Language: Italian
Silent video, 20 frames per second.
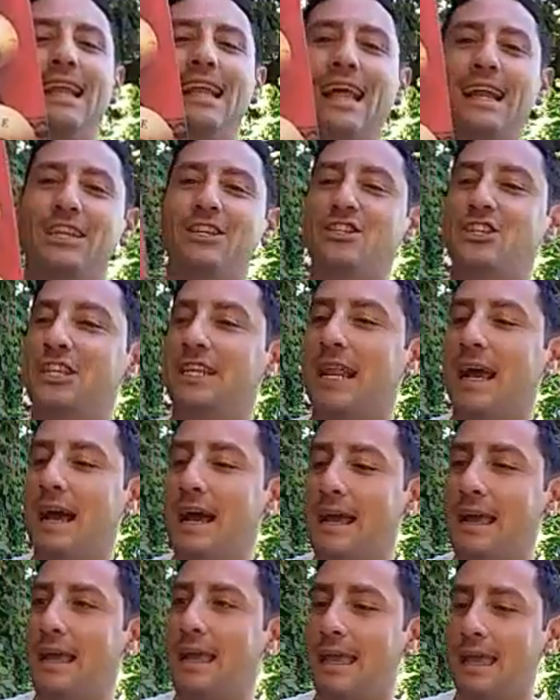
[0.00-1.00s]
della
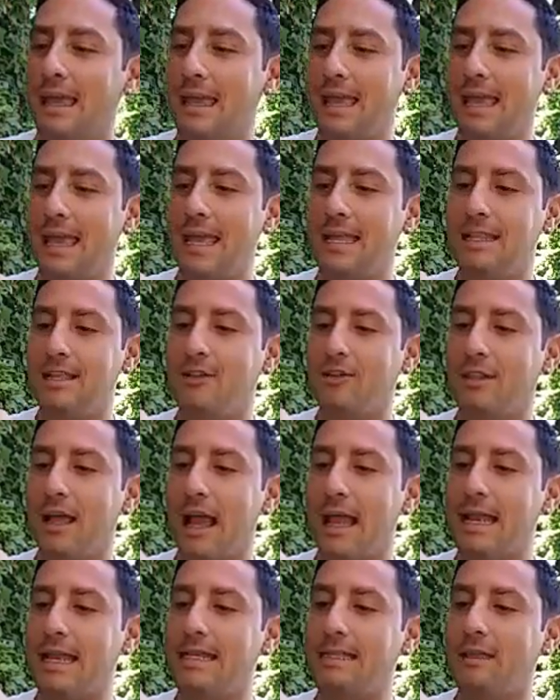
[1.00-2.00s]
regina, eh, edito
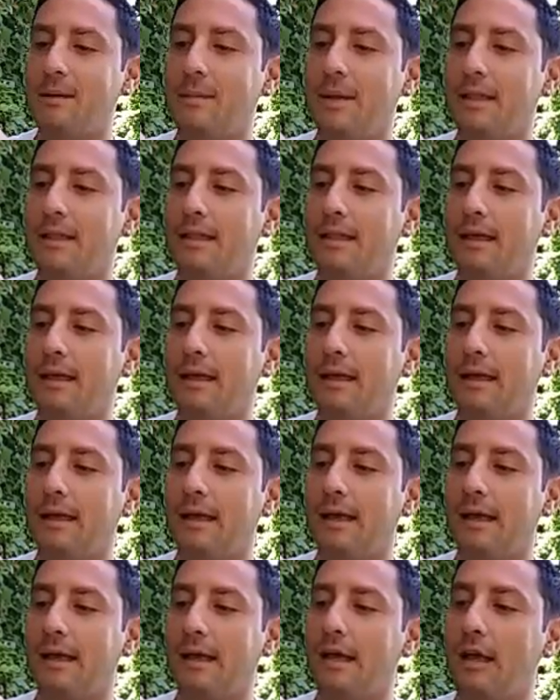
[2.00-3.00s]
da Elizabeth
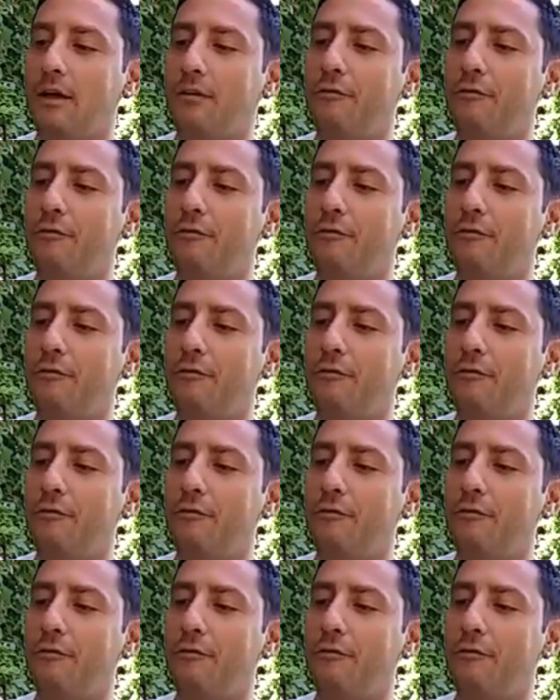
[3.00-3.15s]
eh,